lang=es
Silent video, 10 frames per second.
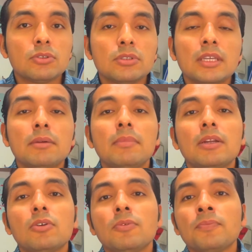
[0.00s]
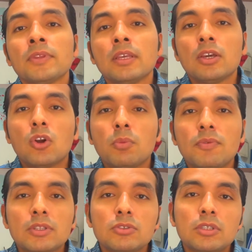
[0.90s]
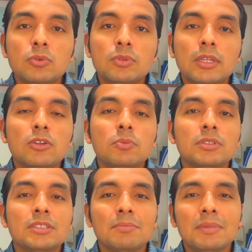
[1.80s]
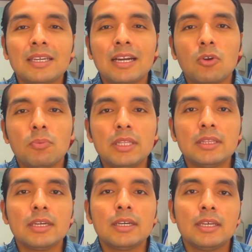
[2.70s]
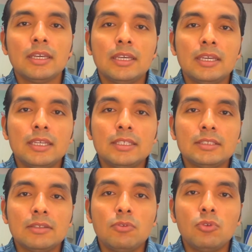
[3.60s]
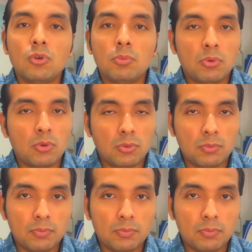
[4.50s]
Sin embargo, como efecto secundario, pues también aumenta este flujo por,